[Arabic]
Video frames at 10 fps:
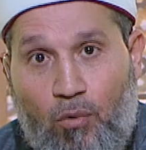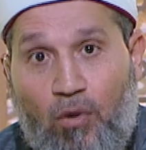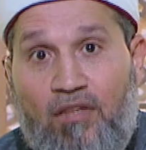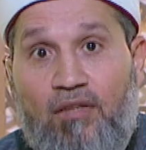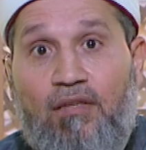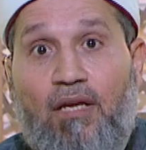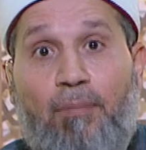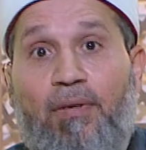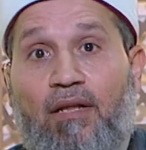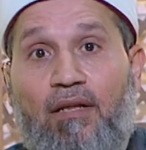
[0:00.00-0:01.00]

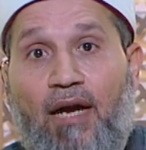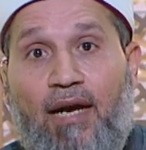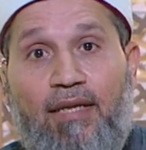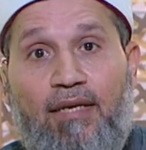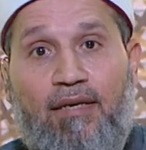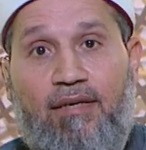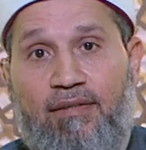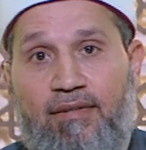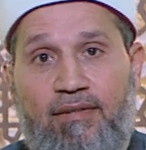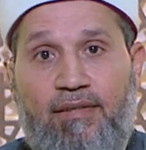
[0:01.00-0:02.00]
واصطبر عليها
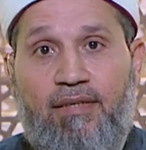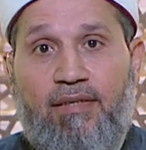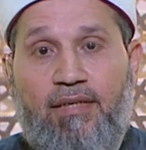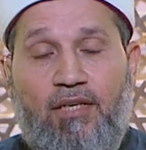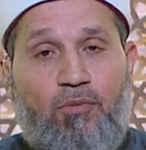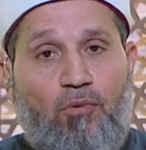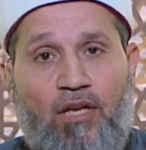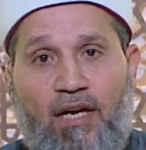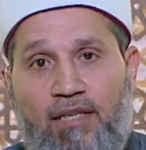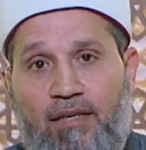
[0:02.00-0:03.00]

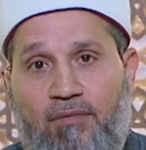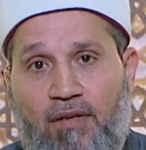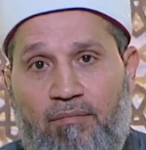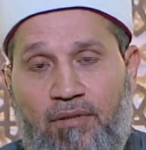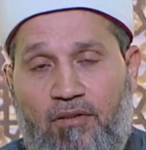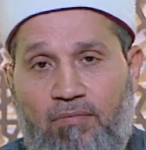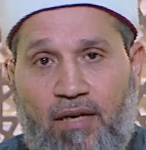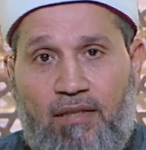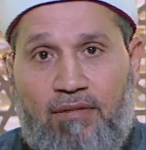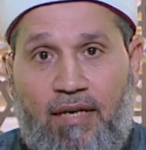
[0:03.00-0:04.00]
اصبري عليه يمكن ربنا
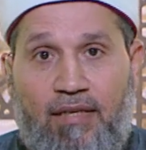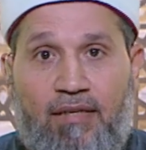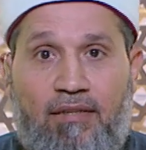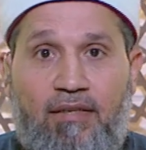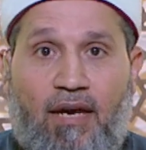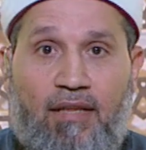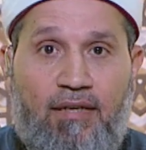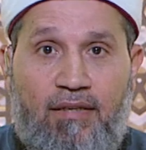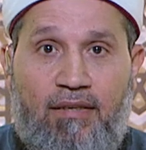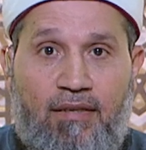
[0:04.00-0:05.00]
سبحانه وتعالى يهديه على
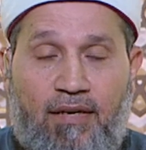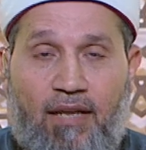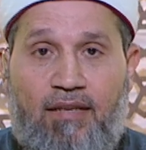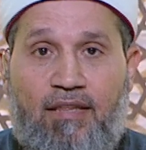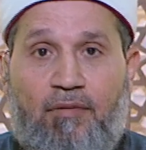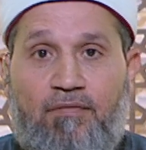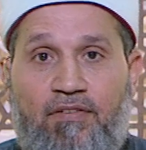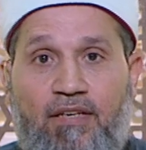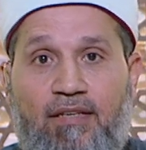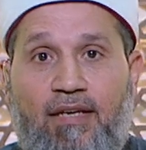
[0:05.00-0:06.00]
ايدك يجعلك سبب
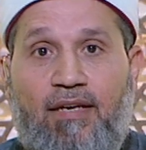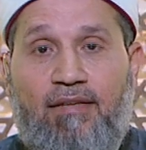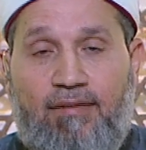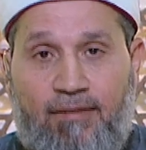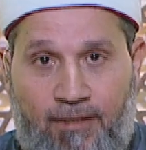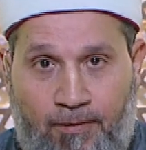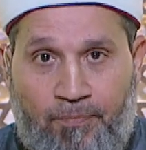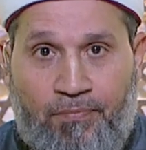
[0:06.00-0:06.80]
في هدايته